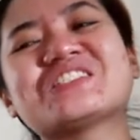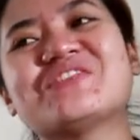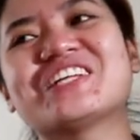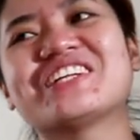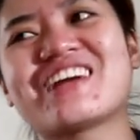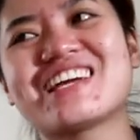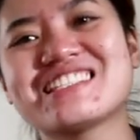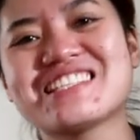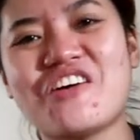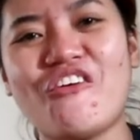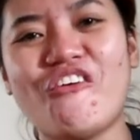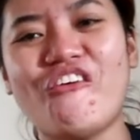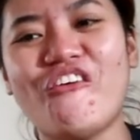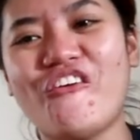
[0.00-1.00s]
Jasmine rice
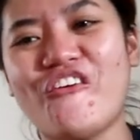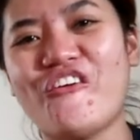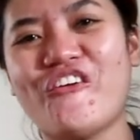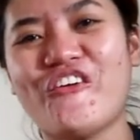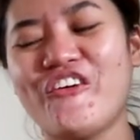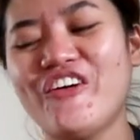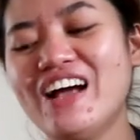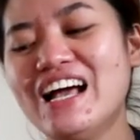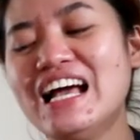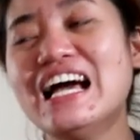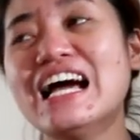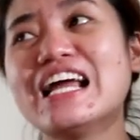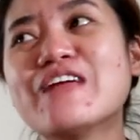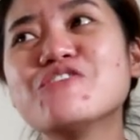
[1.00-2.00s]
ako.
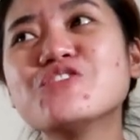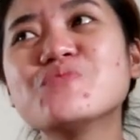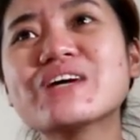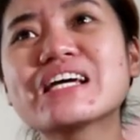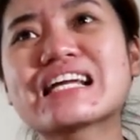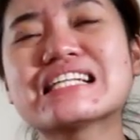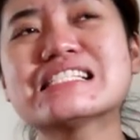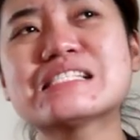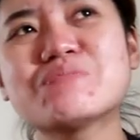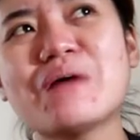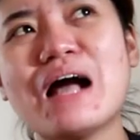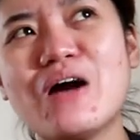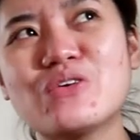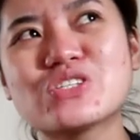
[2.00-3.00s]
Alam niyo may
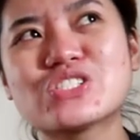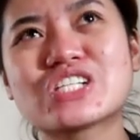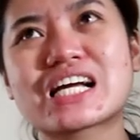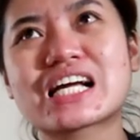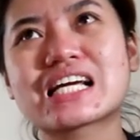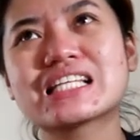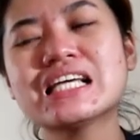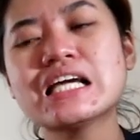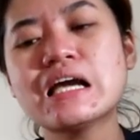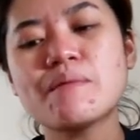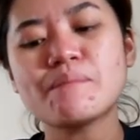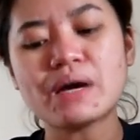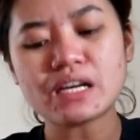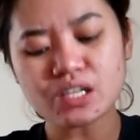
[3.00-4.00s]
rice pa ako dyan.
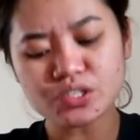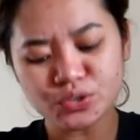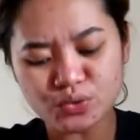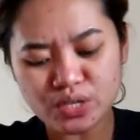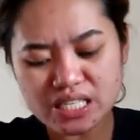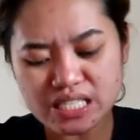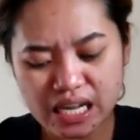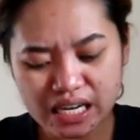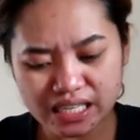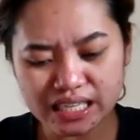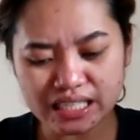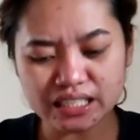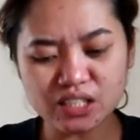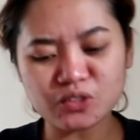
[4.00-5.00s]
Parang yung isang
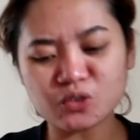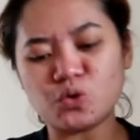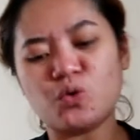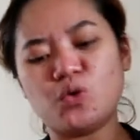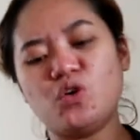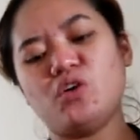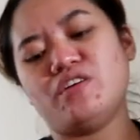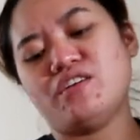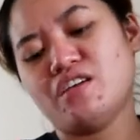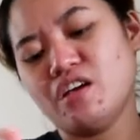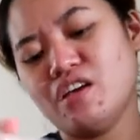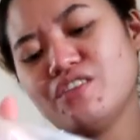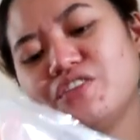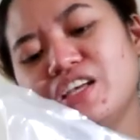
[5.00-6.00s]
ganito,
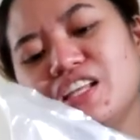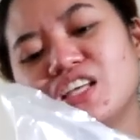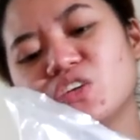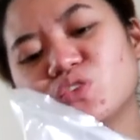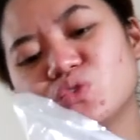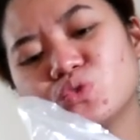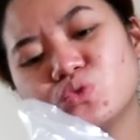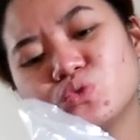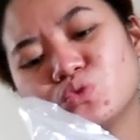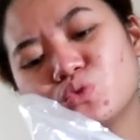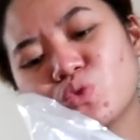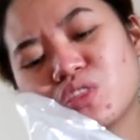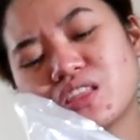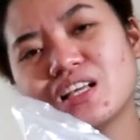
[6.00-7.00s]
feeling ko
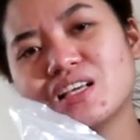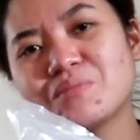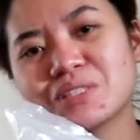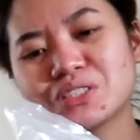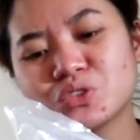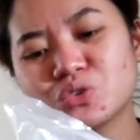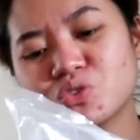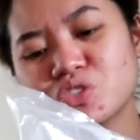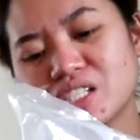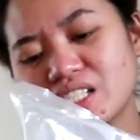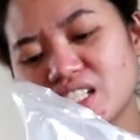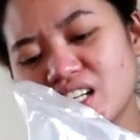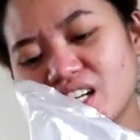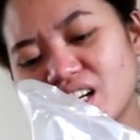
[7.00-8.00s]
2 to 3 months ko
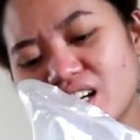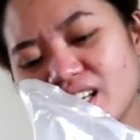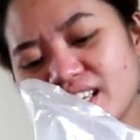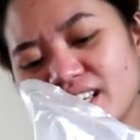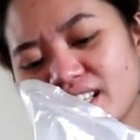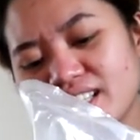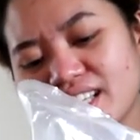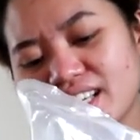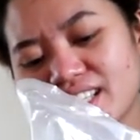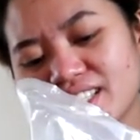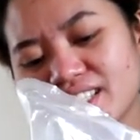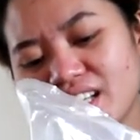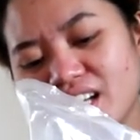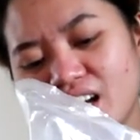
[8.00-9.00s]
siya
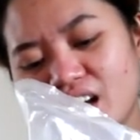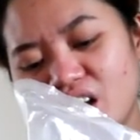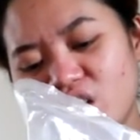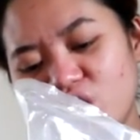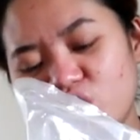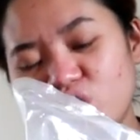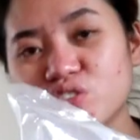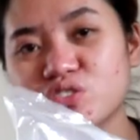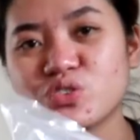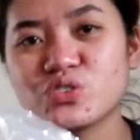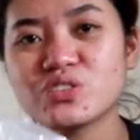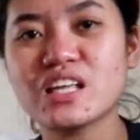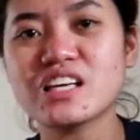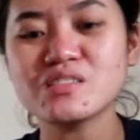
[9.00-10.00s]
nakakainin. Oh,
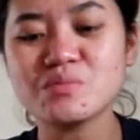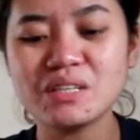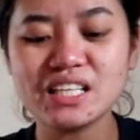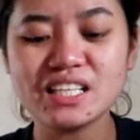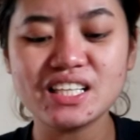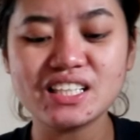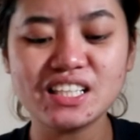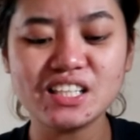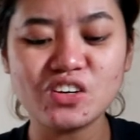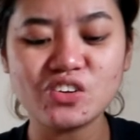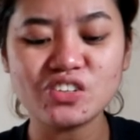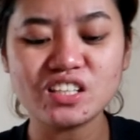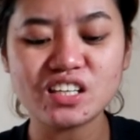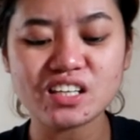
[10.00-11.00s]
so, tas binigyan din
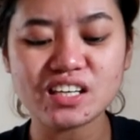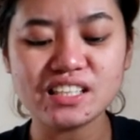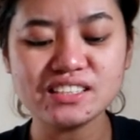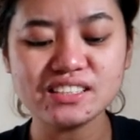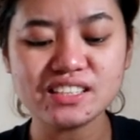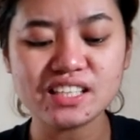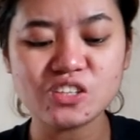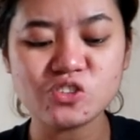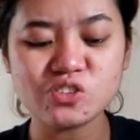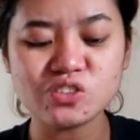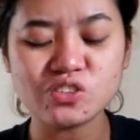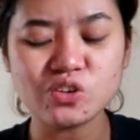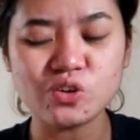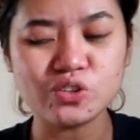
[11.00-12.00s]
ako ng rice
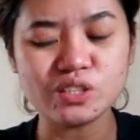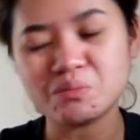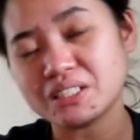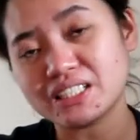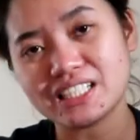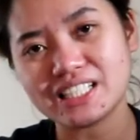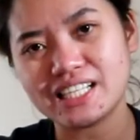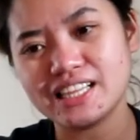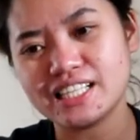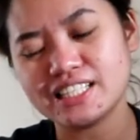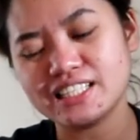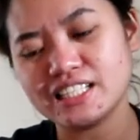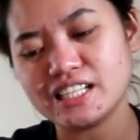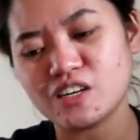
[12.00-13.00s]
ngayon. O, oh, di matagal
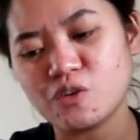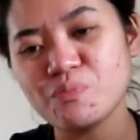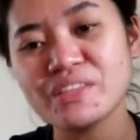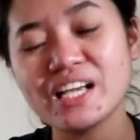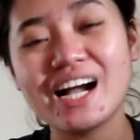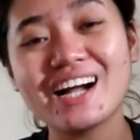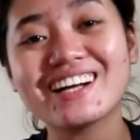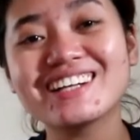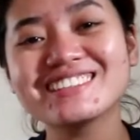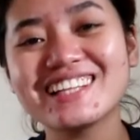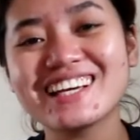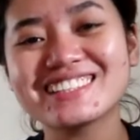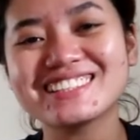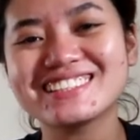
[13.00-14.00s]
na hindi ako.
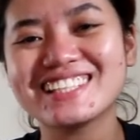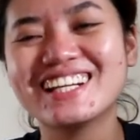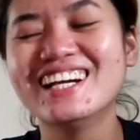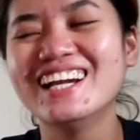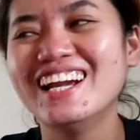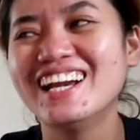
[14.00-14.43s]
Hanggang next year.